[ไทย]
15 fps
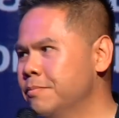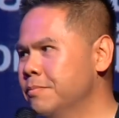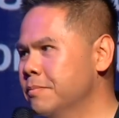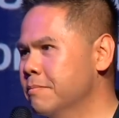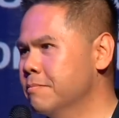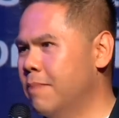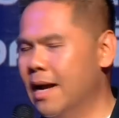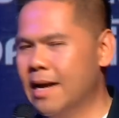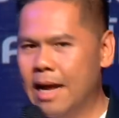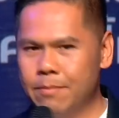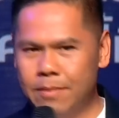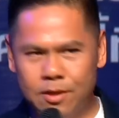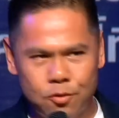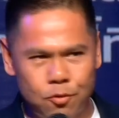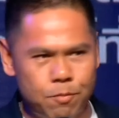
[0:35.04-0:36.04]
พักการเมือ
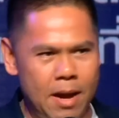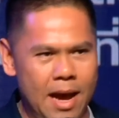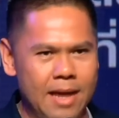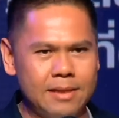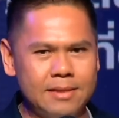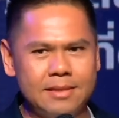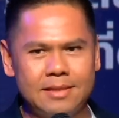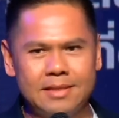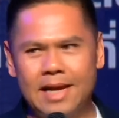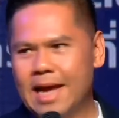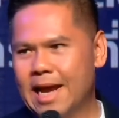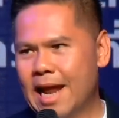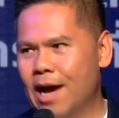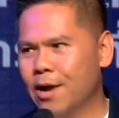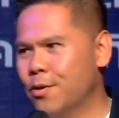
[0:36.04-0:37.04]
งทุกพักในอ
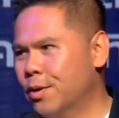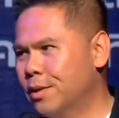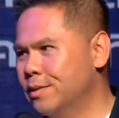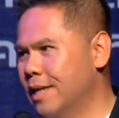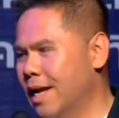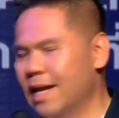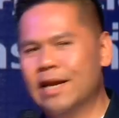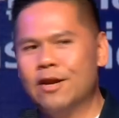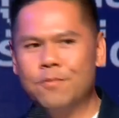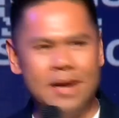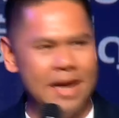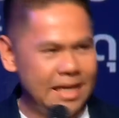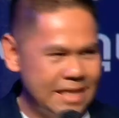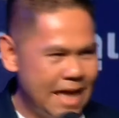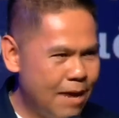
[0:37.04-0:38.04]
นาคต อันนี้เราไม่ได้
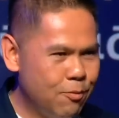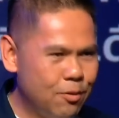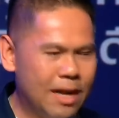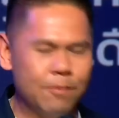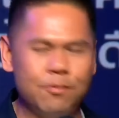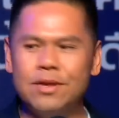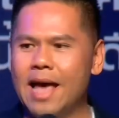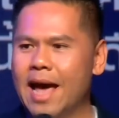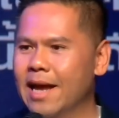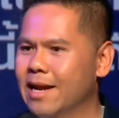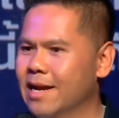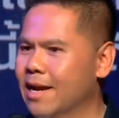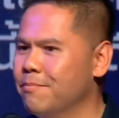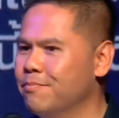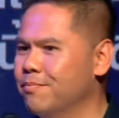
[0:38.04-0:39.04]
แช่งผู้หลักผู้ใหญ่นะค
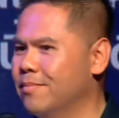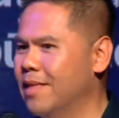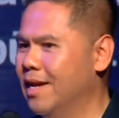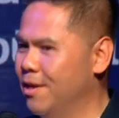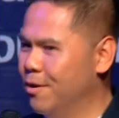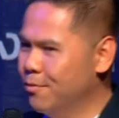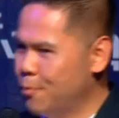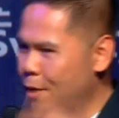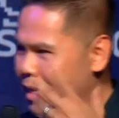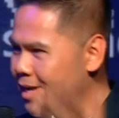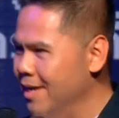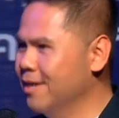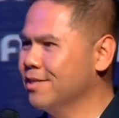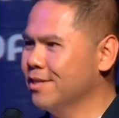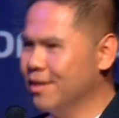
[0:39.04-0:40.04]
รับ แต่เดี๋ยววันหนึ่ง
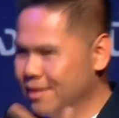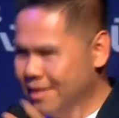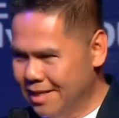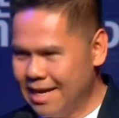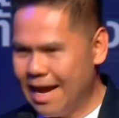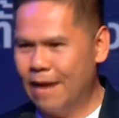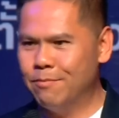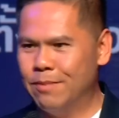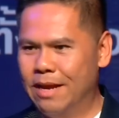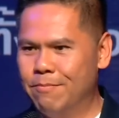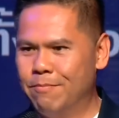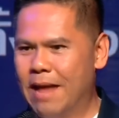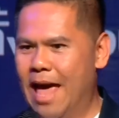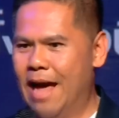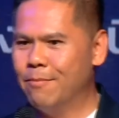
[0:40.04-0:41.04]
ก็จะต้องถึงการเปลี่ยนแป
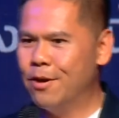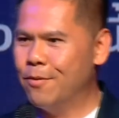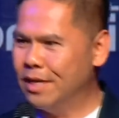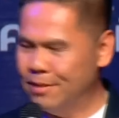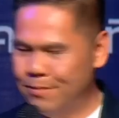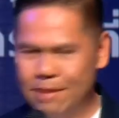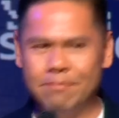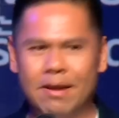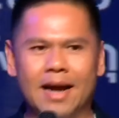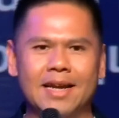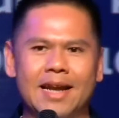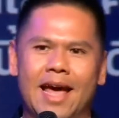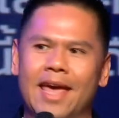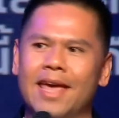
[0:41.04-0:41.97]
ลงไม่ว่าจะเป็นพักใด